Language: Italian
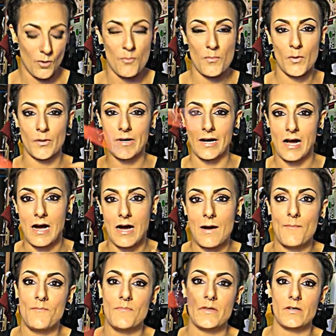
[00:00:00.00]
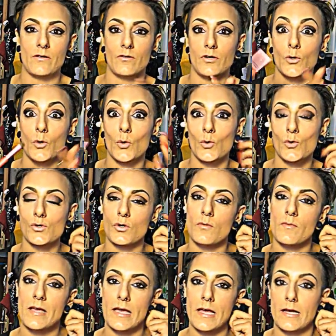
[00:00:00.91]
ho programmi non li
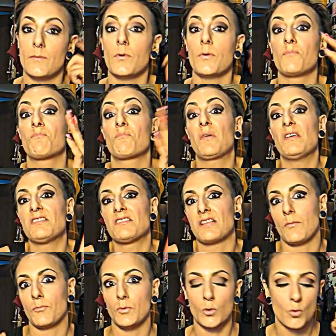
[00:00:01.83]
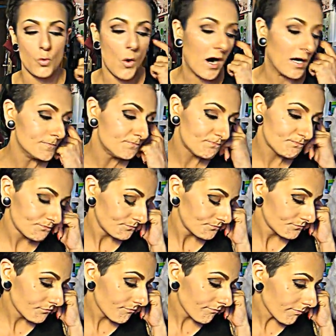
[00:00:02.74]
conosco bene poi chissà più qua
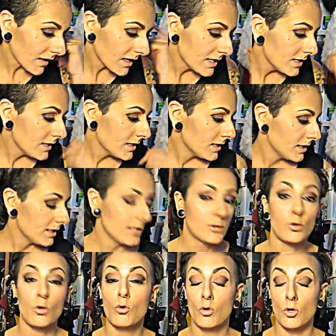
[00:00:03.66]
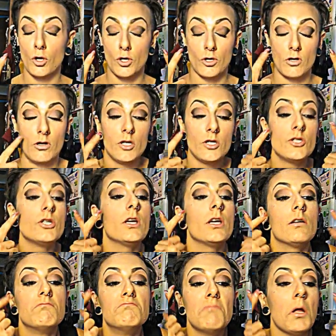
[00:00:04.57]
il trucco che ho
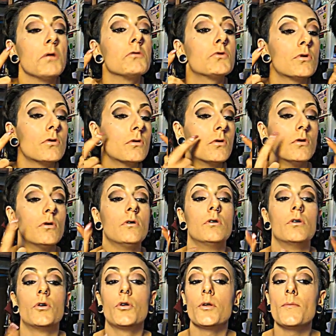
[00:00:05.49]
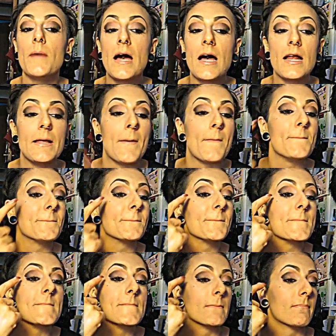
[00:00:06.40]
oggi è un trucco normale
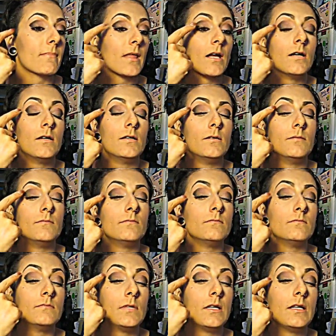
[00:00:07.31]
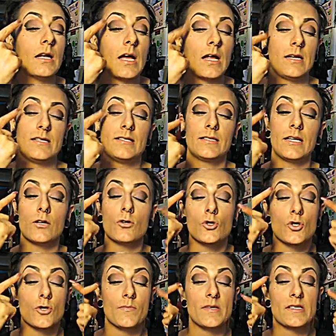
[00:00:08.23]
mh, mm, all'esterno
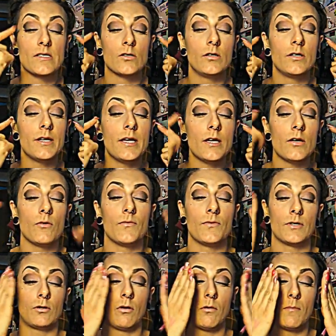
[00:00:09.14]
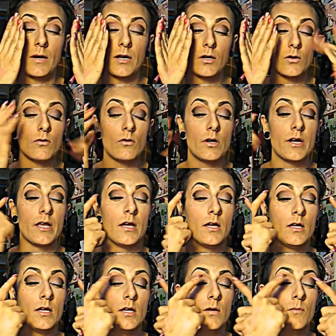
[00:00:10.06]
ci ho messo il nero ho fatto il marrone
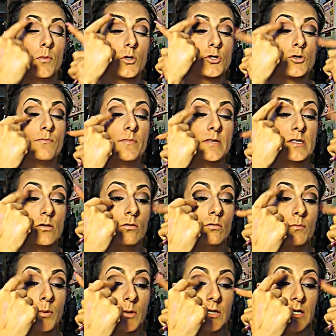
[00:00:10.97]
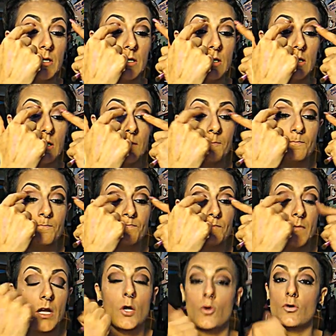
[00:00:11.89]
poi ci ho messo un po' di
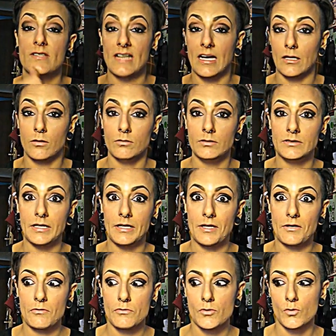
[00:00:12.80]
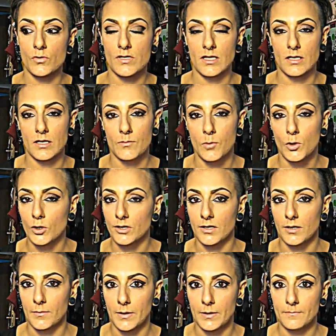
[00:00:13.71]
rosato mm, interno scusate le
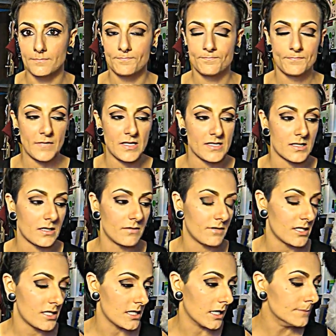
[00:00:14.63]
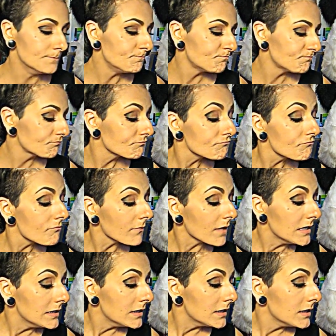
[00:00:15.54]
botte ma la scrivania
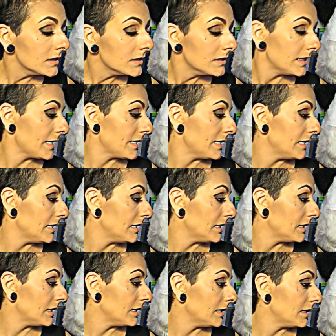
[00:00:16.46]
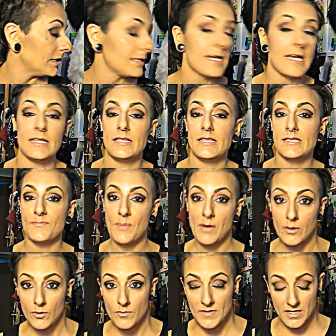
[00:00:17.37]
e niente,
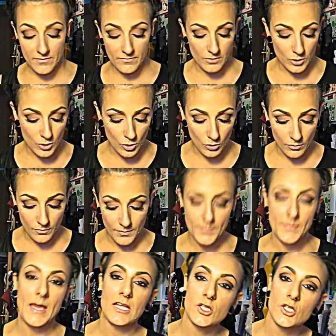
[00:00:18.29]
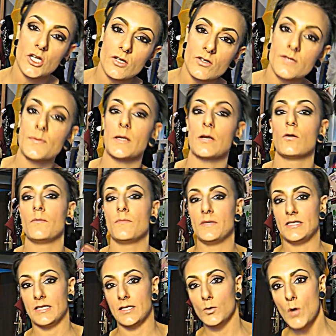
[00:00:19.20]
spero i miei video vi piacciono, spero che
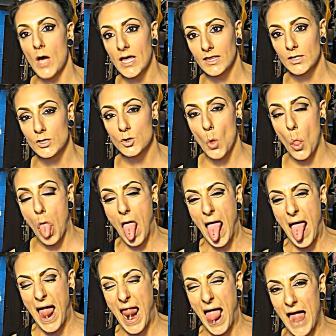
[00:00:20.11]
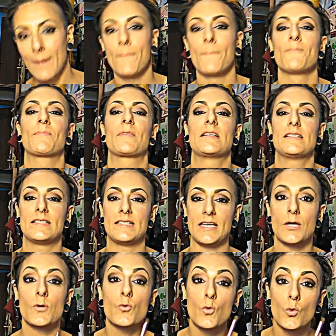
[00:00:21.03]
mi seguate, eh,
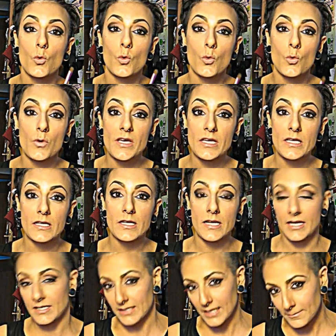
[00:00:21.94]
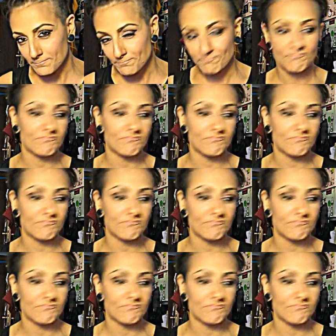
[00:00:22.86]
seguirete